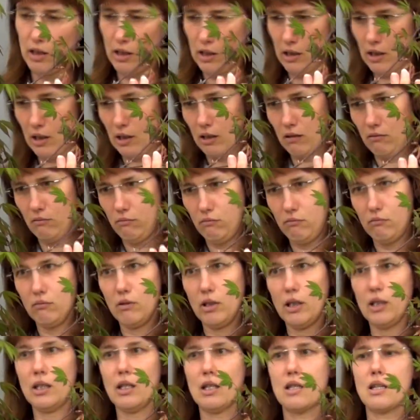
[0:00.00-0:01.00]
Это,
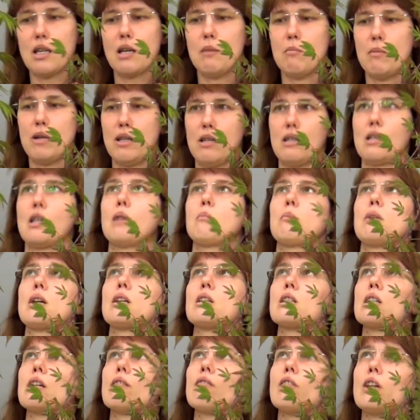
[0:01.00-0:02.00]
это
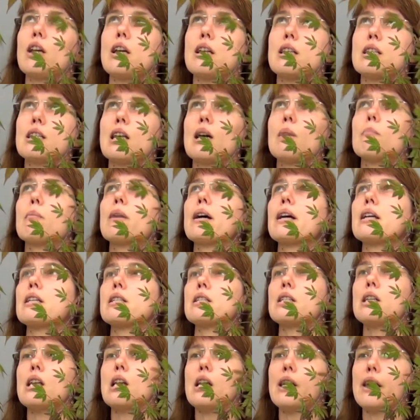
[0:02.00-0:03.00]
самая-самая основная, самая
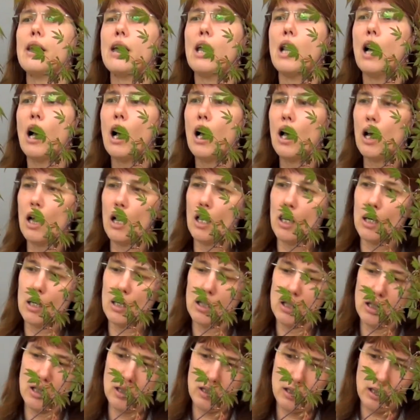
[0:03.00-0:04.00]
сильная,
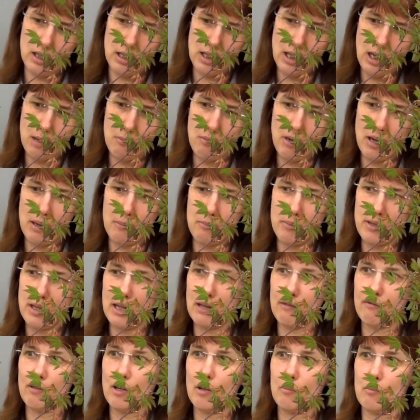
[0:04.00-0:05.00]
э, самая
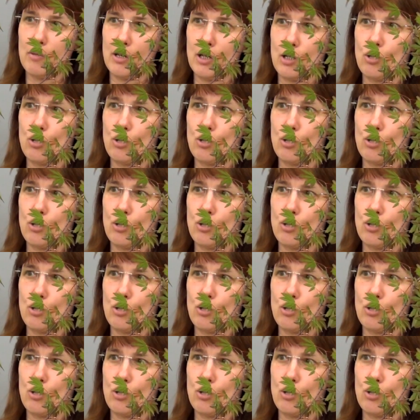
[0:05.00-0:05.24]
первая